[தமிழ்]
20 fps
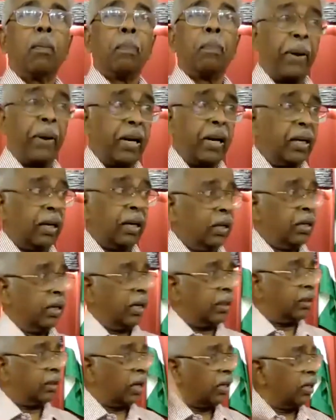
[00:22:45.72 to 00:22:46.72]
பிறகு
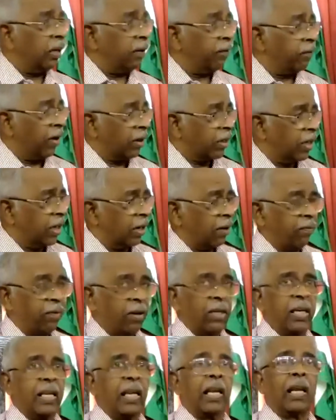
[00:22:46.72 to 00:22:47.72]
இங்கே தண்ணி வருகிற
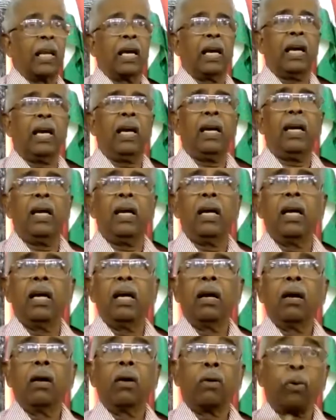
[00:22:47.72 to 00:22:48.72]
வழியில
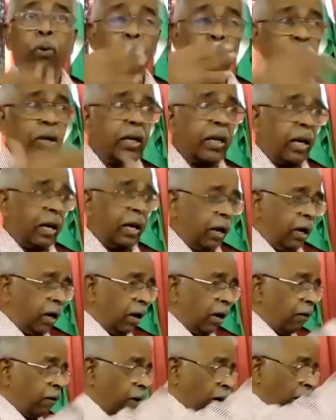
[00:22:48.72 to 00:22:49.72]
குறுக்கே
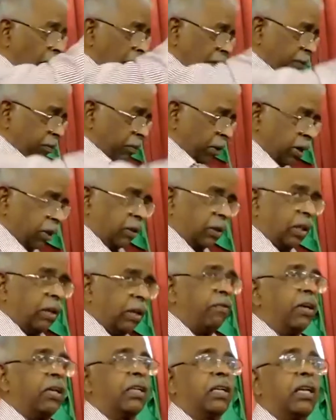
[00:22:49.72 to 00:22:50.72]
வாழை மரத்தை
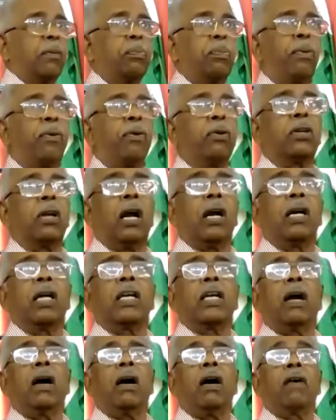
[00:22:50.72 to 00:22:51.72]
வெட்டி போட்டு
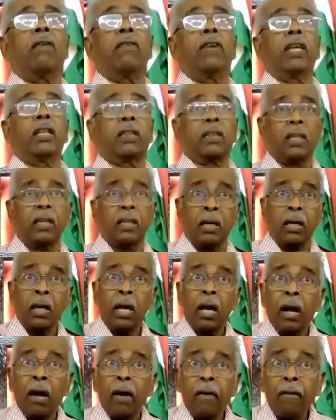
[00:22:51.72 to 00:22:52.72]
அணையாக வைத்து
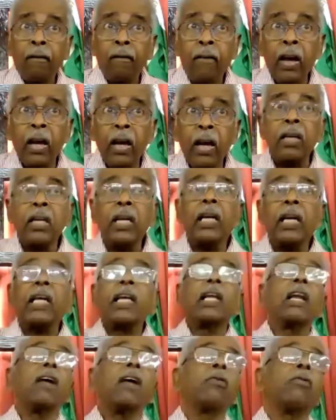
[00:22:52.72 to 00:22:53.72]
வேறு
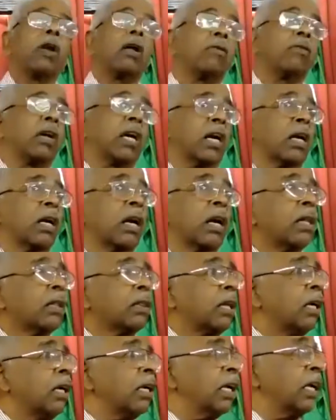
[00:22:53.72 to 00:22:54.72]
இடையில உள்ளவர்கள்
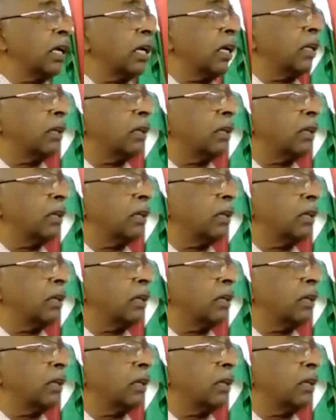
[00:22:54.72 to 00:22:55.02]
தண்ணீரை